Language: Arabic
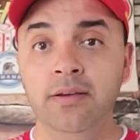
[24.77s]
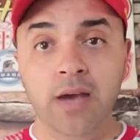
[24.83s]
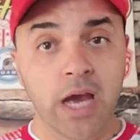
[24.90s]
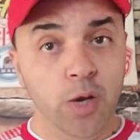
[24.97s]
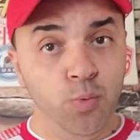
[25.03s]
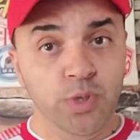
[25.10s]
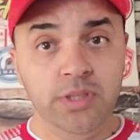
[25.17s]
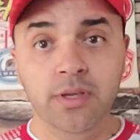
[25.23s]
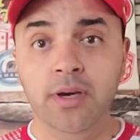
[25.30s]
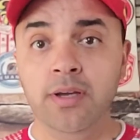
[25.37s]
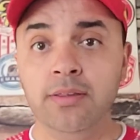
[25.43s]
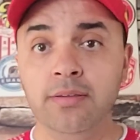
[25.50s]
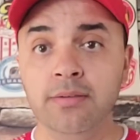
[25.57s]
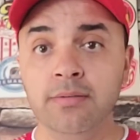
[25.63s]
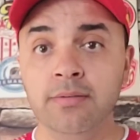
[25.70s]
الوداد
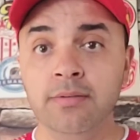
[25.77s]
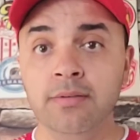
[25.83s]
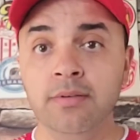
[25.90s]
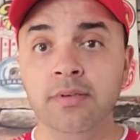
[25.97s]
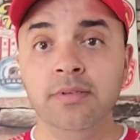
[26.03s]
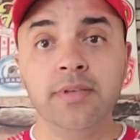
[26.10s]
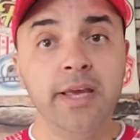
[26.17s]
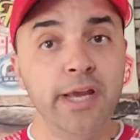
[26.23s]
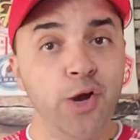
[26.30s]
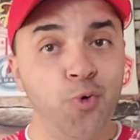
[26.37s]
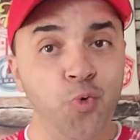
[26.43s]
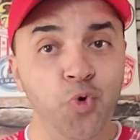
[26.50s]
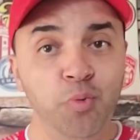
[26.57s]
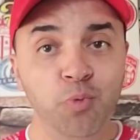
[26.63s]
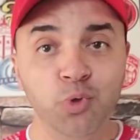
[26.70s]

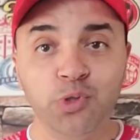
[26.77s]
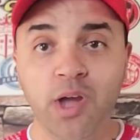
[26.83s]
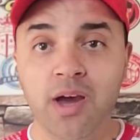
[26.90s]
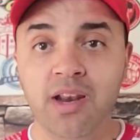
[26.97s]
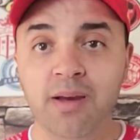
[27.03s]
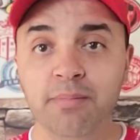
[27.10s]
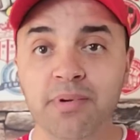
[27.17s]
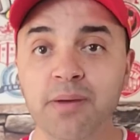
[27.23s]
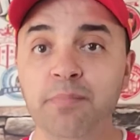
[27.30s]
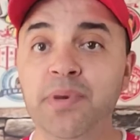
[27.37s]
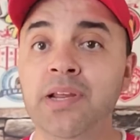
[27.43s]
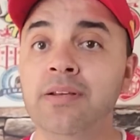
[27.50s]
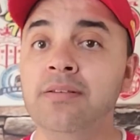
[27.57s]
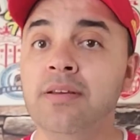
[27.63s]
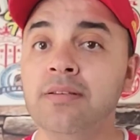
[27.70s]
سيكون مطالب
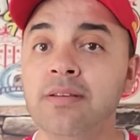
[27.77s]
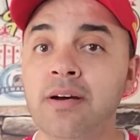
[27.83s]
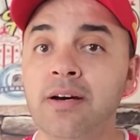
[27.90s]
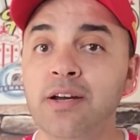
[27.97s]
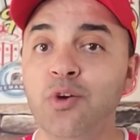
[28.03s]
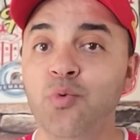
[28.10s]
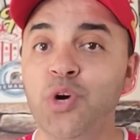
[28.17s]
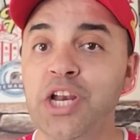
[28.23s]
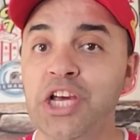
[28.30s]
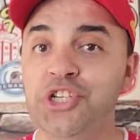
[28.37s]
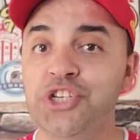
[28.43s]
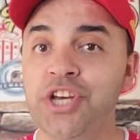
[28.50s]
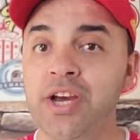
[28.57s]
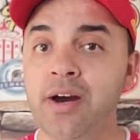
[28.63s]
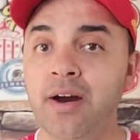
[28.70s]
بالانتصار ولا
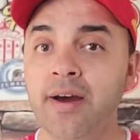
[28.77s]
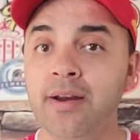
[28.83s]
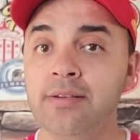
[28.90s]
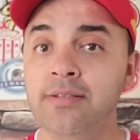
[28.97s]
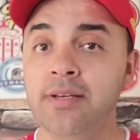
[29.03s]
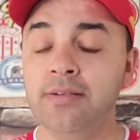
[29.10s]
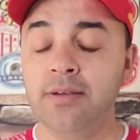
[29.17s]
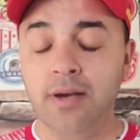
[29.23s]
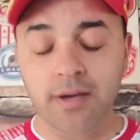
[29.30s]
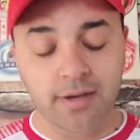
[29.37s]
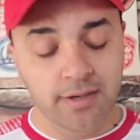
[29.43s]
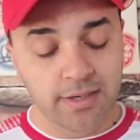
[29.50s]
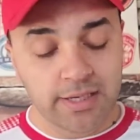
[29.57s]
شيء غير انتصار